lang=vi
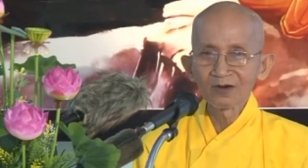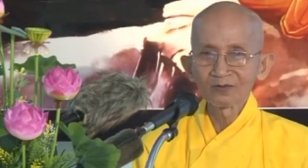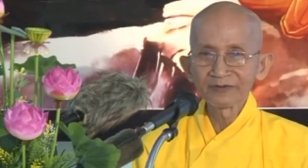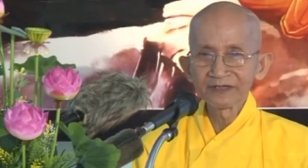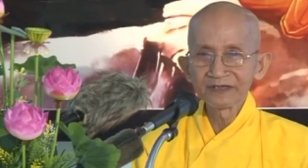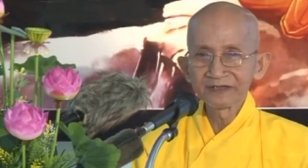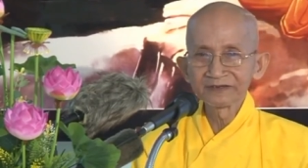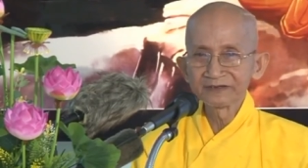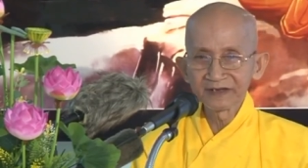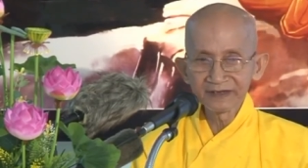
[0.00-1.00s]
còn quý
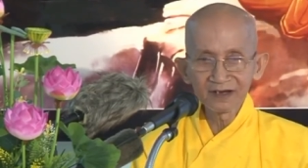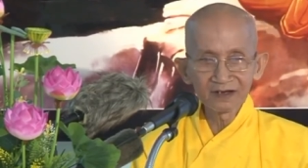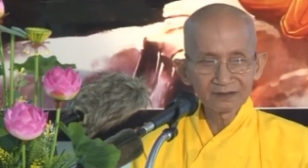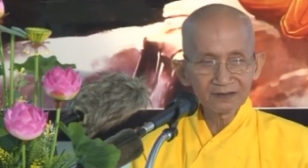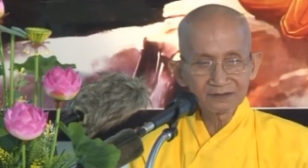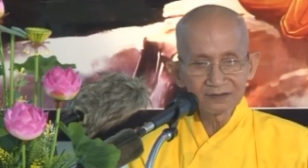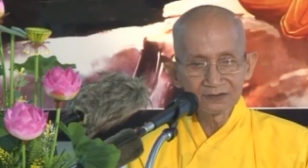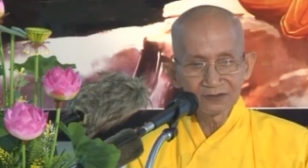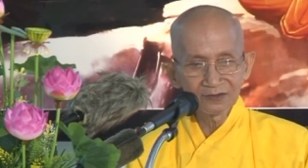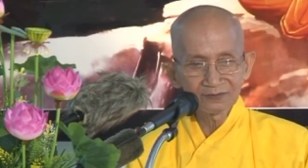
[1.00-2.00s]
vị cứ nghĩ à tới
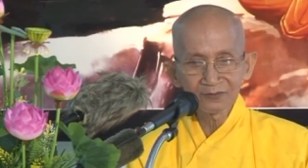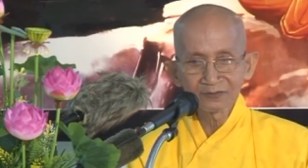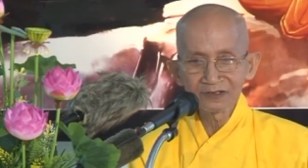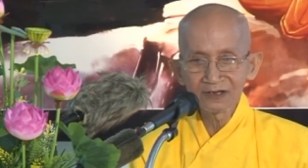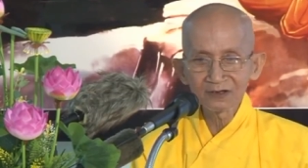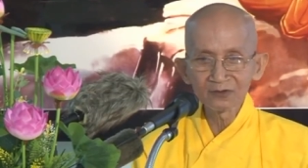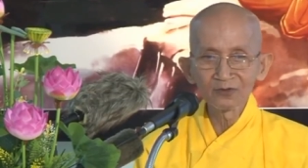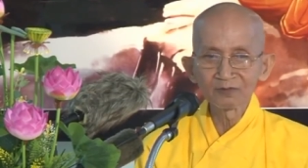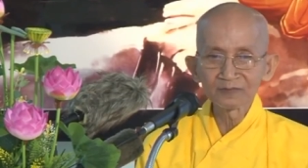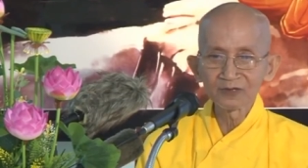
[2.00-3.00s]
trưa rồi thôi đi ăn
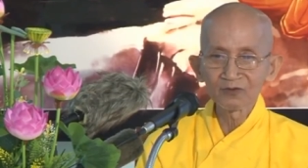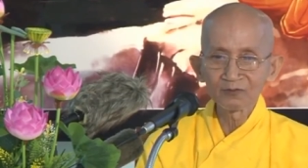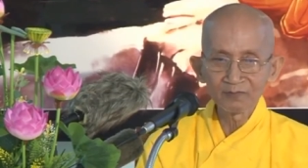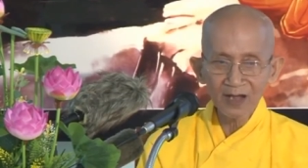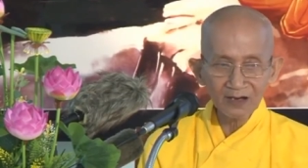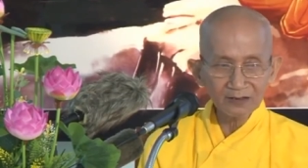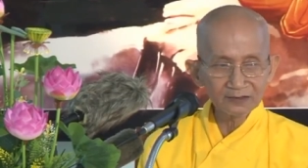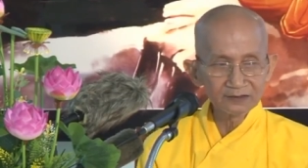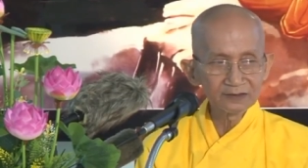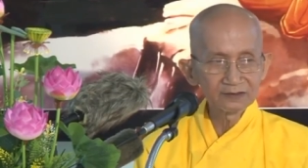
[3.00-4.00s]
cơm đi ôm
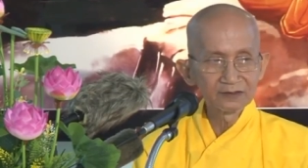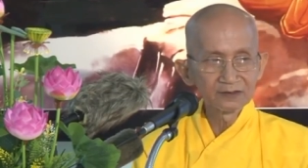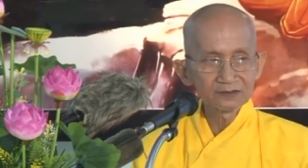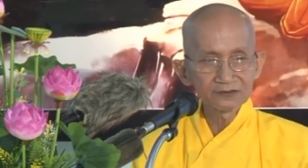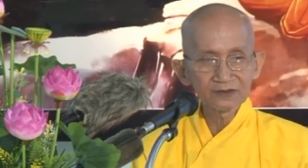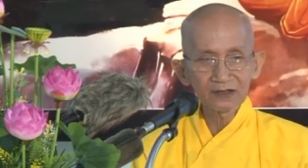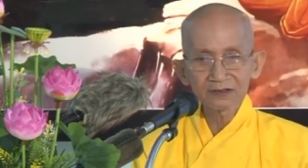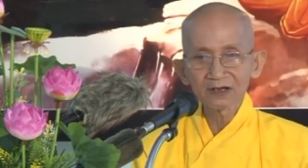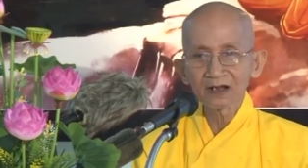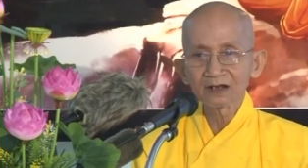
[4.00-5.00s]
bát này kia chứ
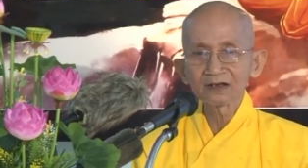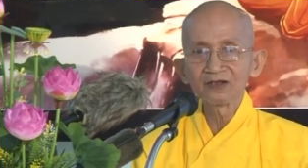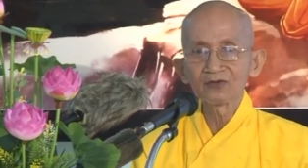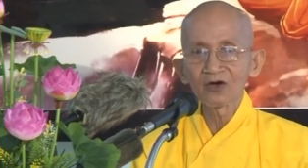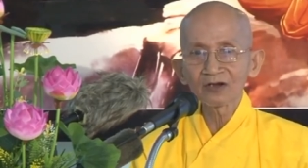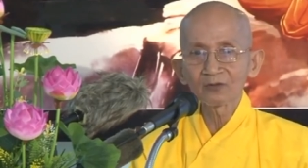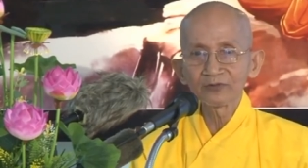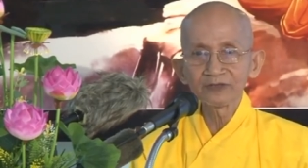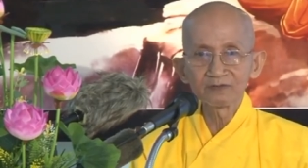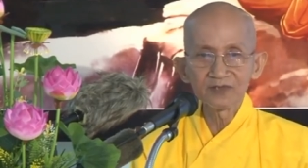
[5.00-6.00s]
thật ra điều đó
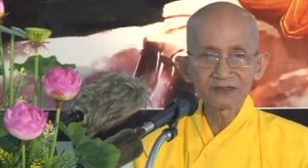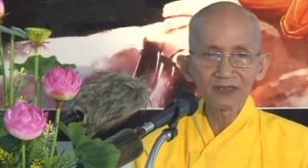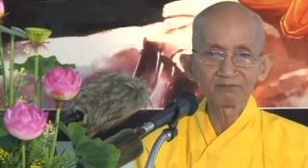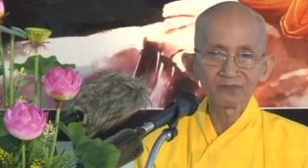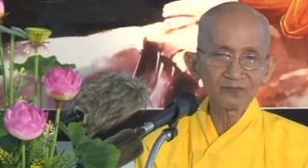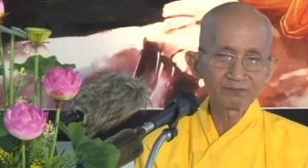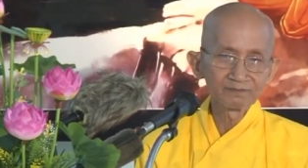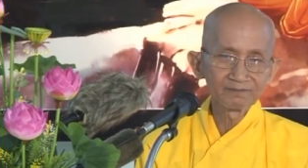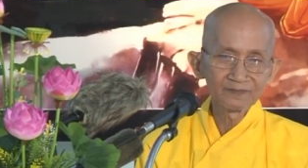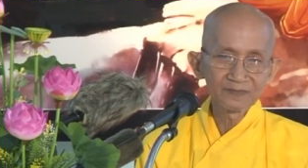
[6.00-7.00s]
là quý vị bị tâm
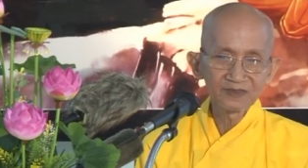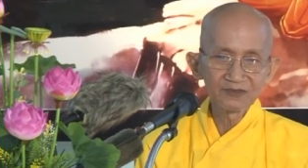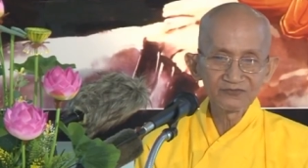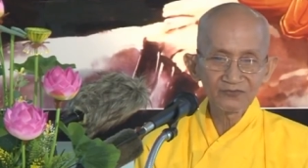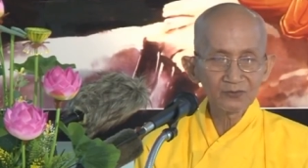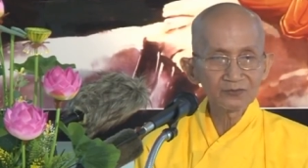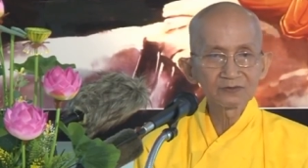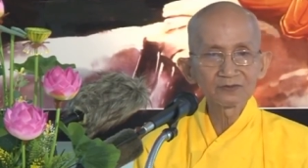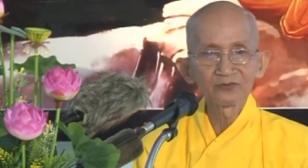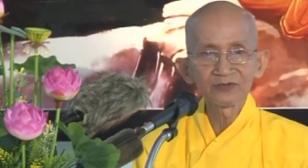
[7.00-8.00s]
chi
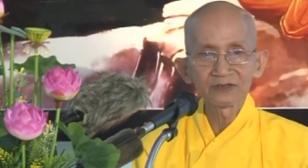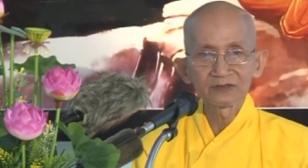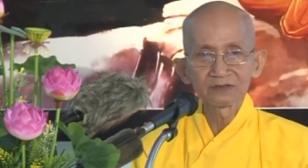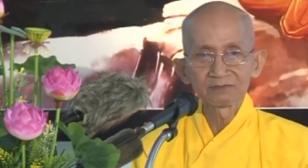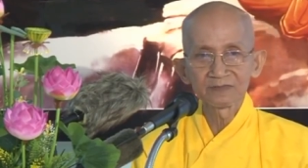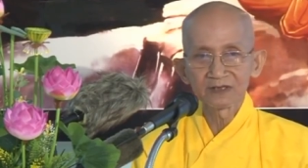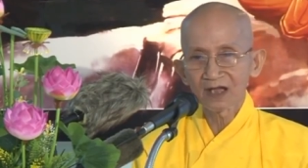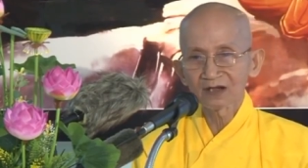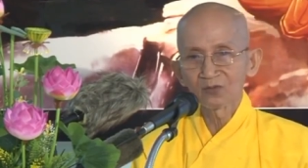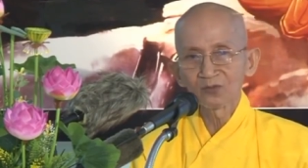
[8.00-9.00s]
phối quý vị
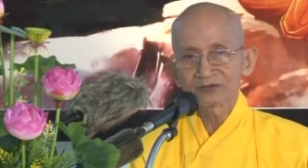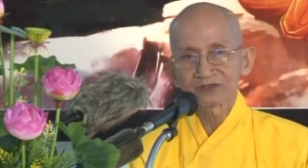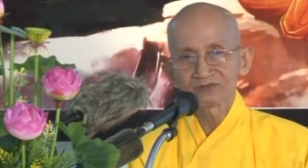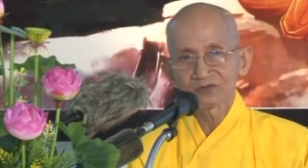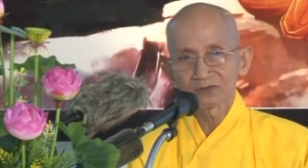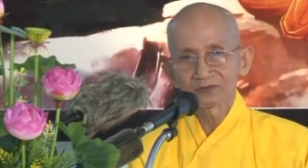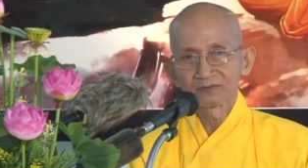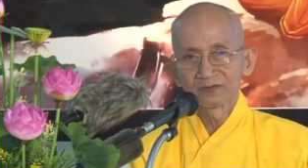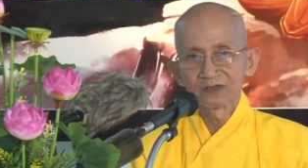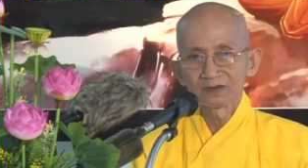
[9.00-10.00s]
bị ăn uống chi phối
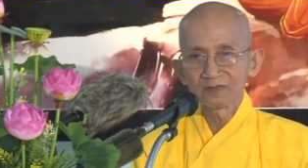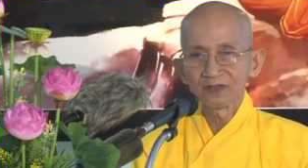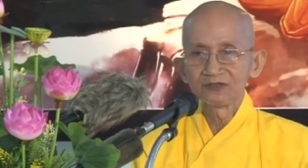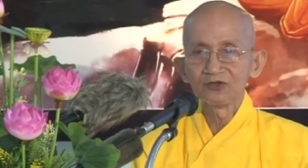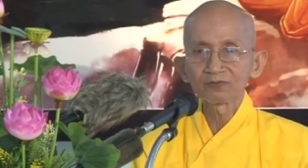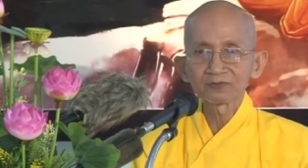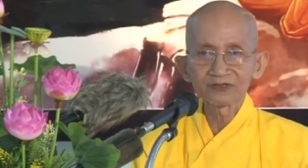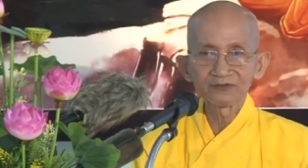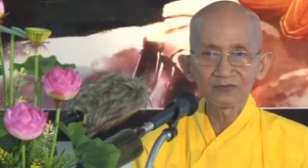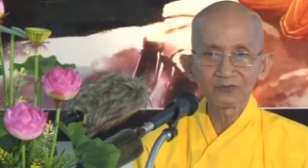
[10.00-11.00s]
bị dục
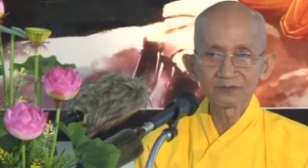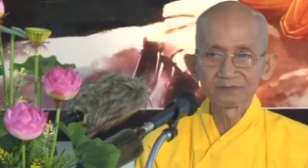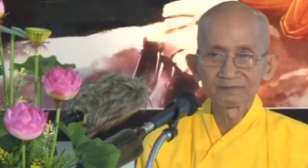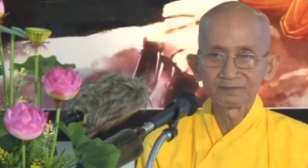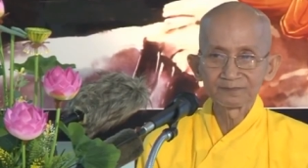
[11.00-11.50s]
chi phối